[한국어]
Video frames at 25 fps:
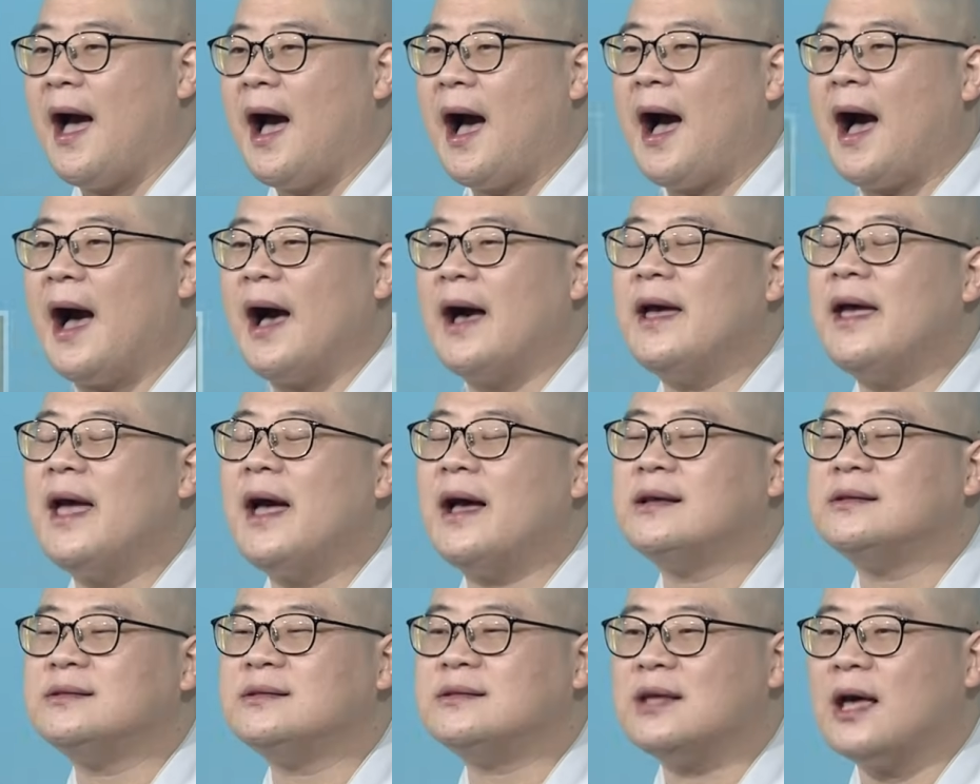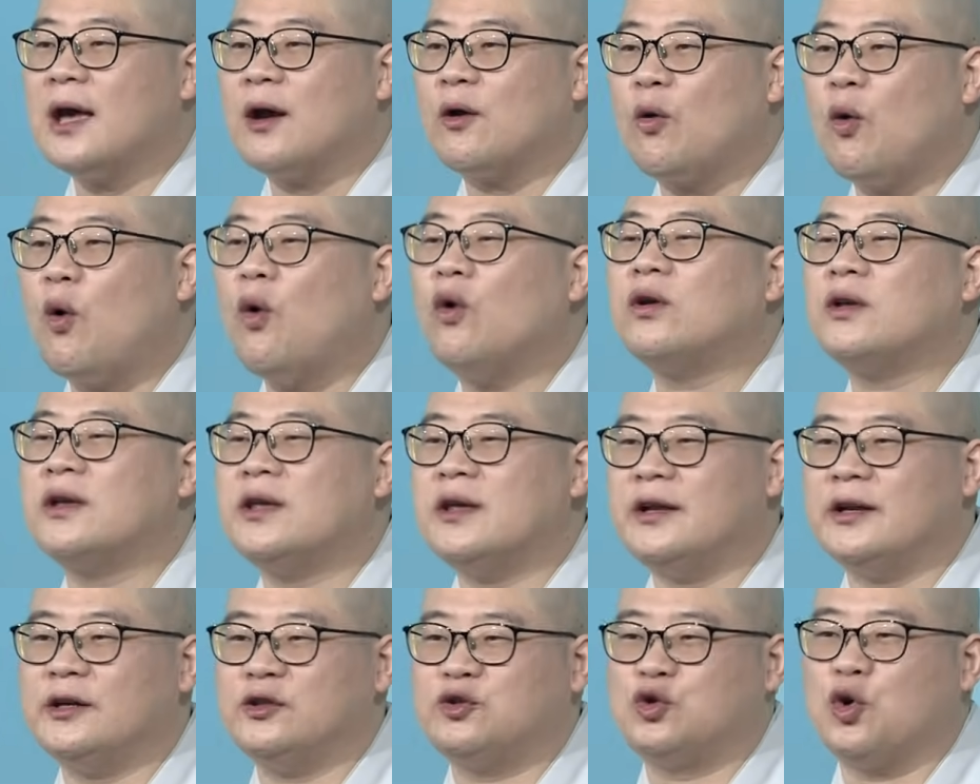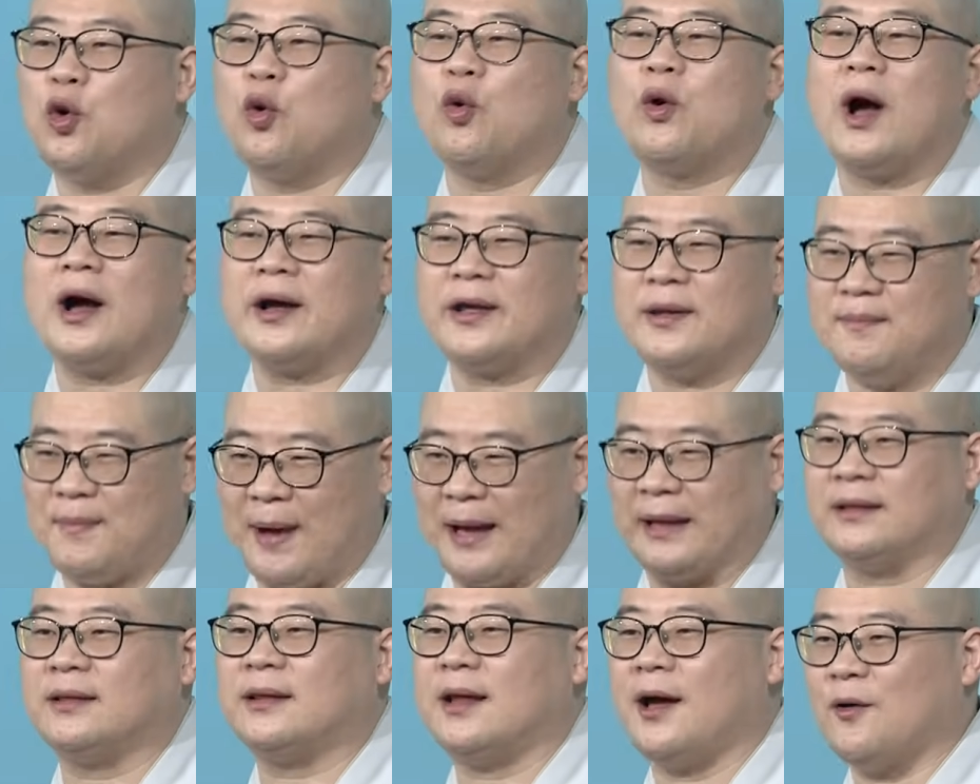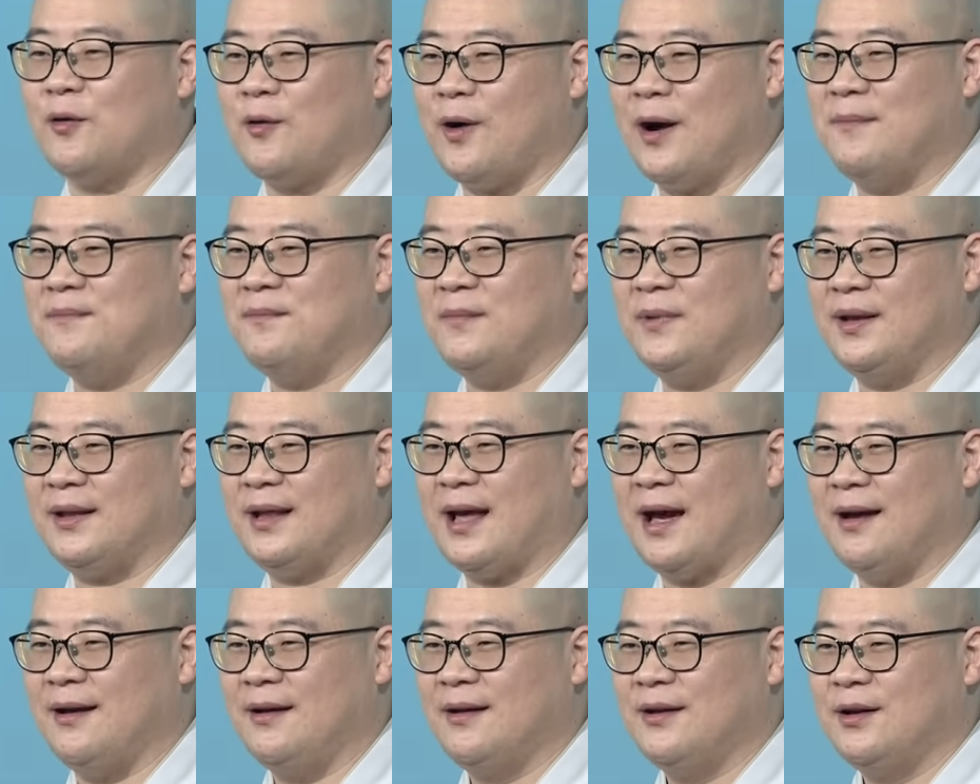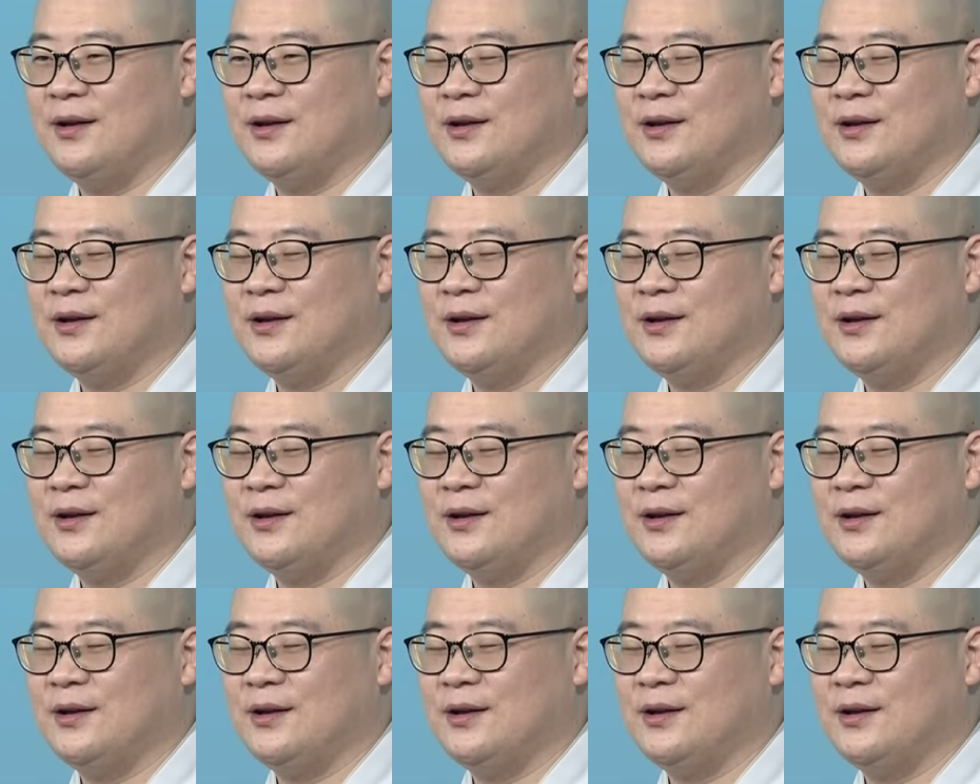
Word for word: 하얀색 코끼리 조각이 많다고 합니다.